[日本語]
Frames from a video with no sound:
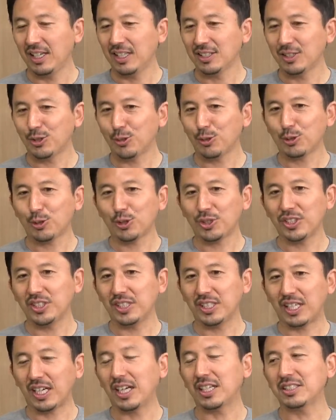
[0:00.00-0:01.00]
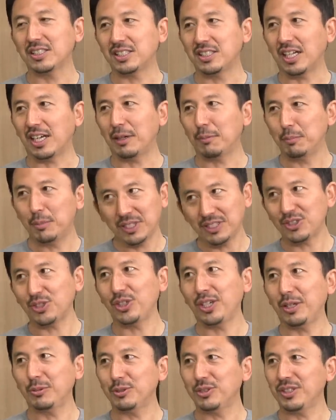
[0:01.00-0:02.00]
その時に感じた
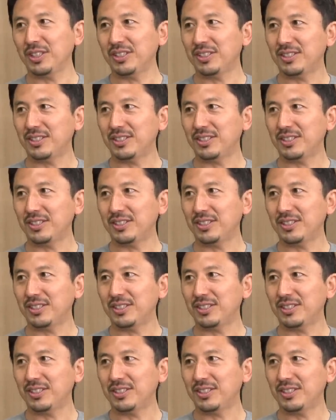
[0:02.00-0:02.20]
ベストイレブンで